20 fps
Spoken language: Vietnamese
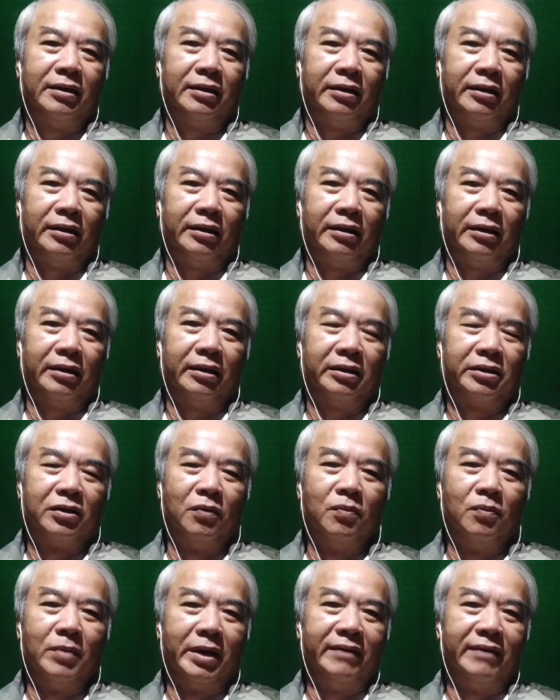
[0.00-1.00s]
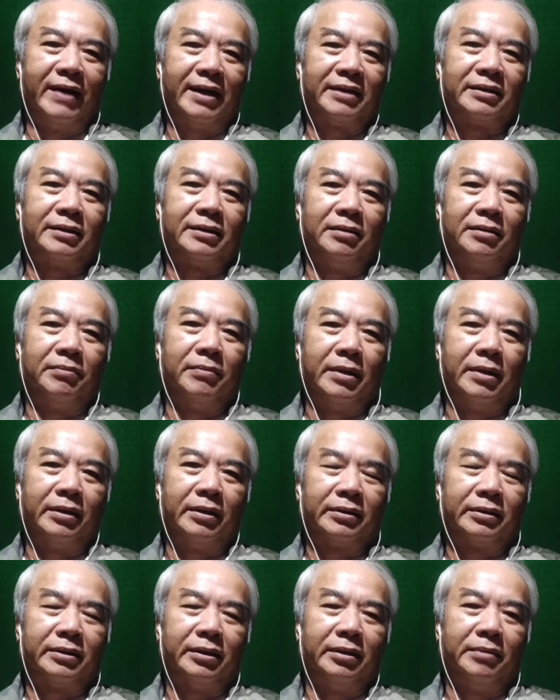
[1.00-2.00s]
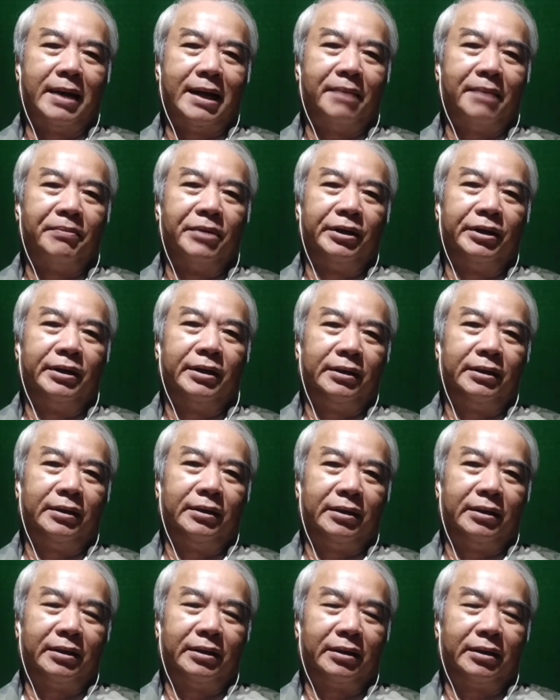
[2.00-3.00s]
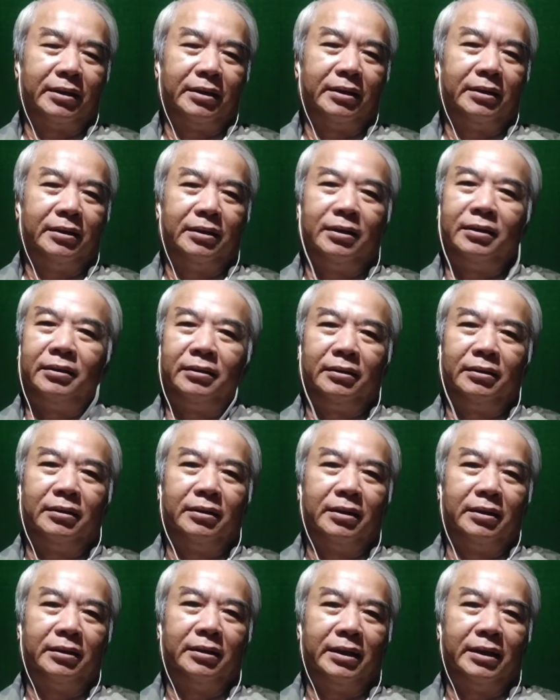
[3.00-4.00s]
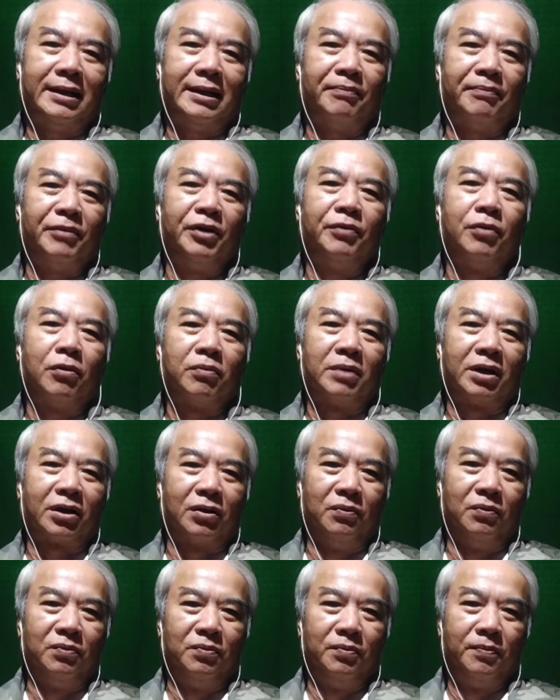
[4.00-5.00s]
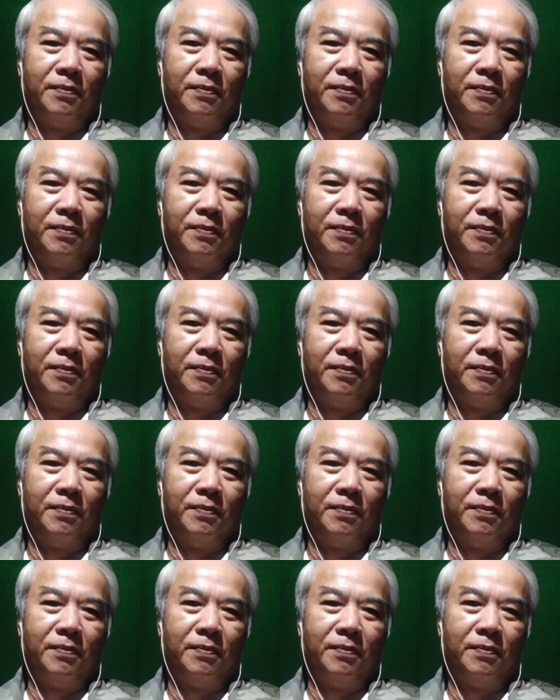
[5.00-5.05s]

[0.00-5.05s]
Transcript: thì trung bình khoảng từ từ 30 đến đến đến đến đến 50 phút là cùng